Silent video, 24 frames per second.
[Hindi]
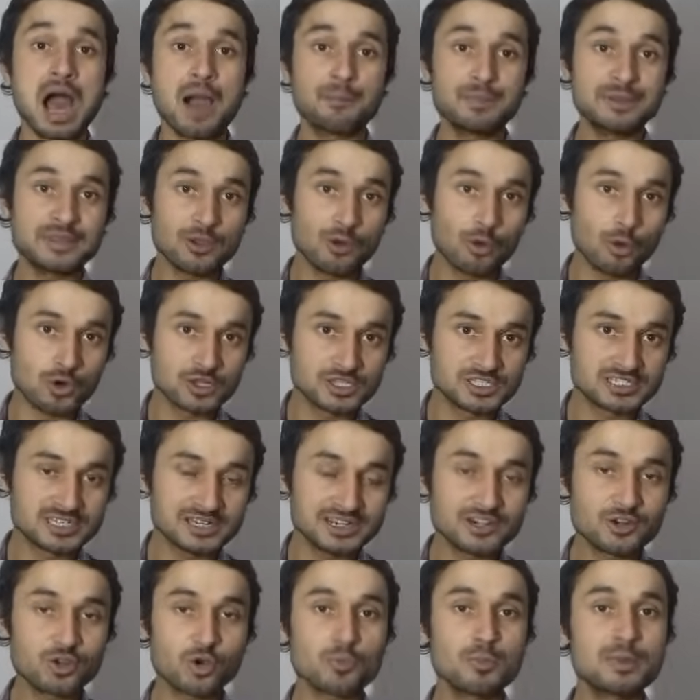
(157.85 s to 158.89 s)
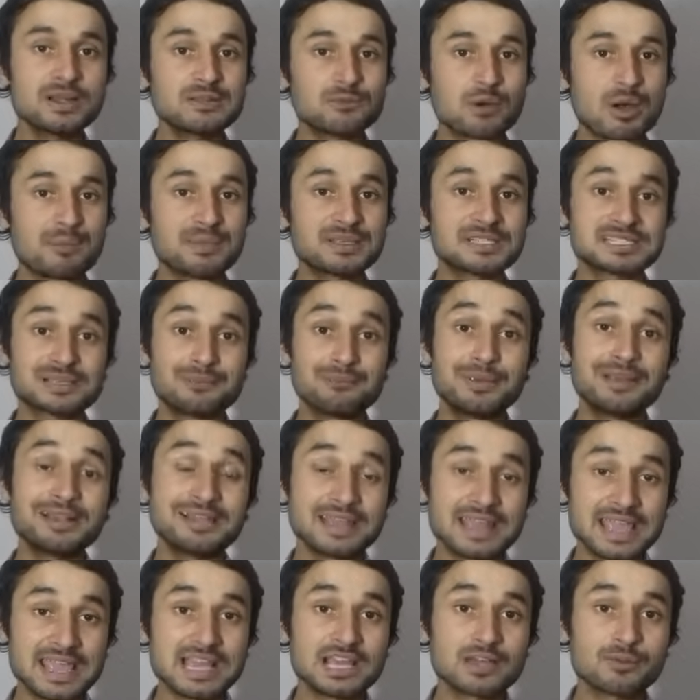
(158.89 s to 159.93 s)
अपने ओरिजिनल डॉक्यूमेंट वहां पे सबमिट
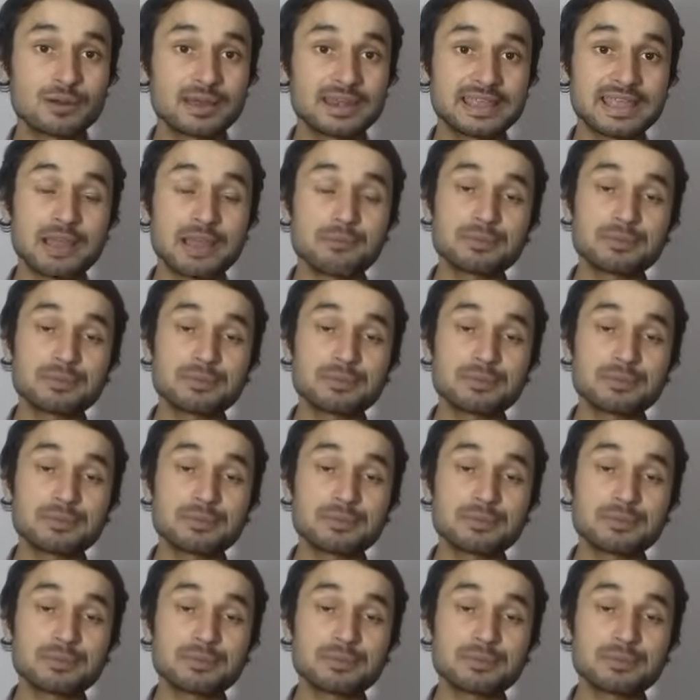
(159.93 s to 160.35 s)
नहीं करवाने